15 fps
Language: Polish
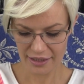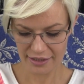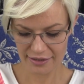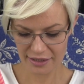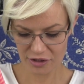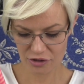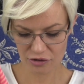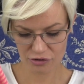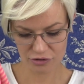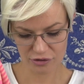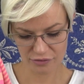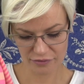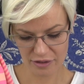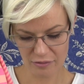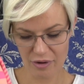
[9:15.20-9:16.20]
i też
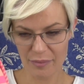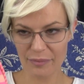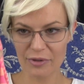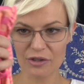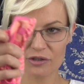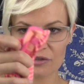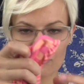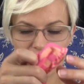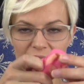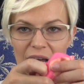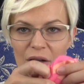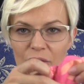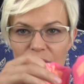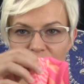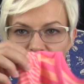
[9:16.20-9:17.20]
kosztowała 5
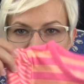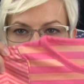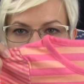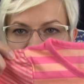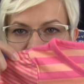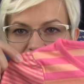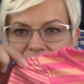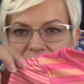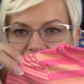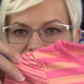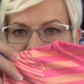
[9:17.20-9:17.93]
dolarów i przeceniona na